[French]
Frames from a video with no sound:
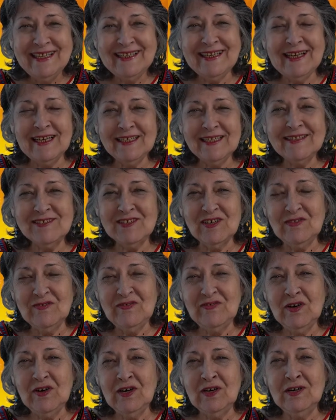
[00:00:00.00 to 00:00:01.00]
car les
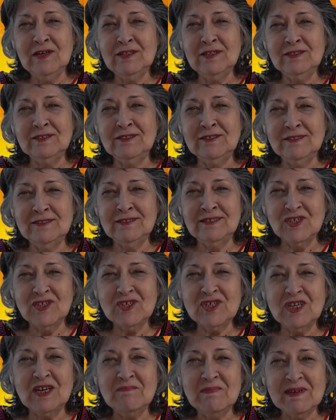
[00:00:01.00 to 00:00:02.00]
enfants, euh, des
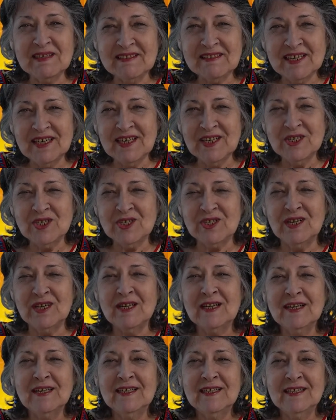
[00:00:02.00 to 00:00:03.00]
gens bas âge,
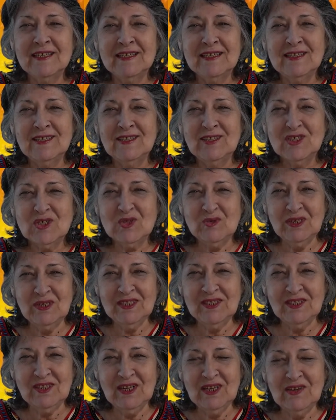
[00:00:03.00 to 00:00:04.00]

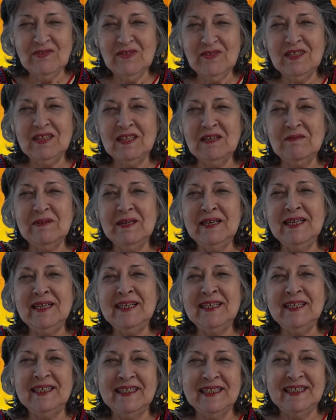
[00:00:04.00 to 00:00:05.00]
souhaitent la fête des
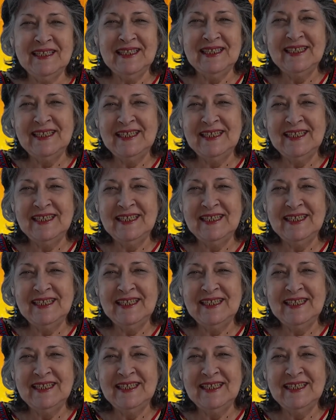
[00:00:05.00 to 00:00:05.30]
mères